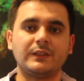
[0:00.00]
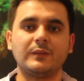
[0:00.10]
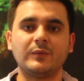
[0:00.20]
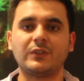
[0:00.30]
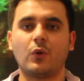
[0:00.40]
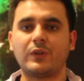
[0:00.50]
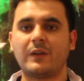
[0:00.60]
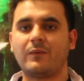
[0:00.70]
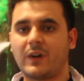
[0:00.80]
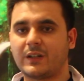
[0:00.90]
dizimizde
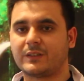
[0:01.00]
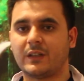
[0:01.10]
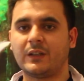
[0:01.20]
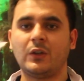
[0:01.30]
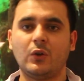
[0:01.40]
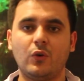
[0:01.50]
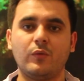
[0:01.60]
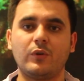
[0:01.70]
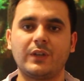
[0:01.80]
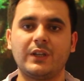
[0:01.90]
ödem varsa
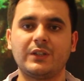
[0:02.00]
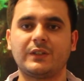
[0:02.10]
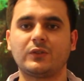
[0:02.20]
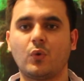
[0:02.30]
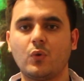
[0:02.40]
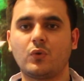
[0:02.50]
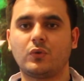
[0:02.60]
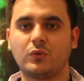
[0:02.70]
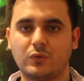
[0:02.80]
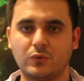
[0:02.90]
o bölgeye işte soğuk
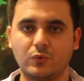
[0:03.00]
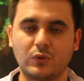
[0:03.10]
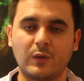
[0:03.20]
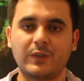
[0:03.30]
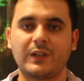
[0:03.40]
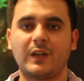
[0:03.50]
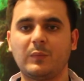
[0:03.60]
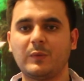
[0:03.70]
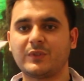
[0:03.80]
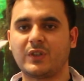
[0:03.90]
e, uygulamalar
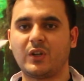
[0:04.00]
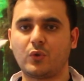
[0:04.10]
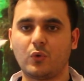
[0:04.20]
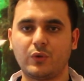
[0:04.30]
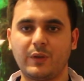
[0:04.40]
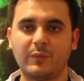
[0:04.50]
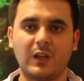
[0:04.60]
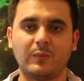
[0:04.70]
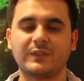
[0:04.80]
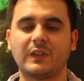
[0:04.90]
yapmamız gerekiyor o ödemi
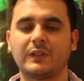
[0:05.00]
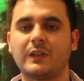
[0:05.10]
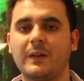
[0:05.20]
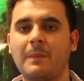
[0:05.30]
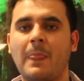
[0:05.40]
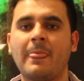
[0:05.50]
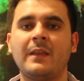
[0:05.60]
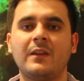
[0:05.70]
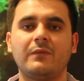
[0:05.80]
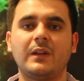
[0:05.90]
alması adına.
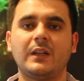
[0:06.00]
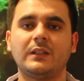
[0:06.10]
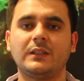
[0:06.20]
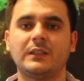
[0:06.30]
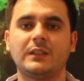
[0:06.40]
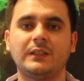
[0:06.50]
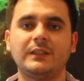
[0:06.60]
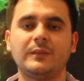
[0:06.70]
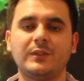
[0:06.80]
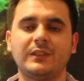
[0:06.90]
Ve e,
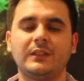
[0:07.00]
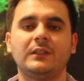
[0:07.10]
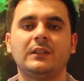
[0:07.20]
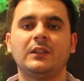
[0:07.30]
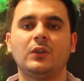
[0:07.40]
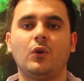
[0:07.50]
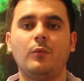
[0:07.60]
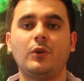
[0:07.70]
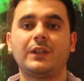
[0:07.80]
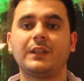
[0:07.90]
dizimizi
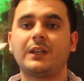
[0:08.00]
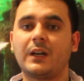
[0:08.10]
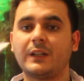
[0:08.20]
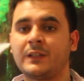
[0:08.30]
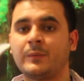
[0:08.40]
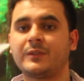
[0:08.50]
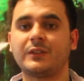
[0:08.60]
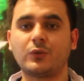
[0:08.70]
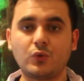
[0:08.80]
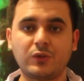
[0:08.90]
o bölgedeki kas
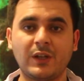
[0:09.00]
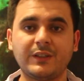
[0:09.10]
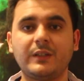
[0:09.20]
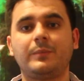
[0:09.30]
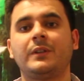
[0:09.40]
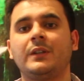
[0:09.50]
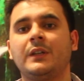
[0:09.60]
yapısını güçlendirip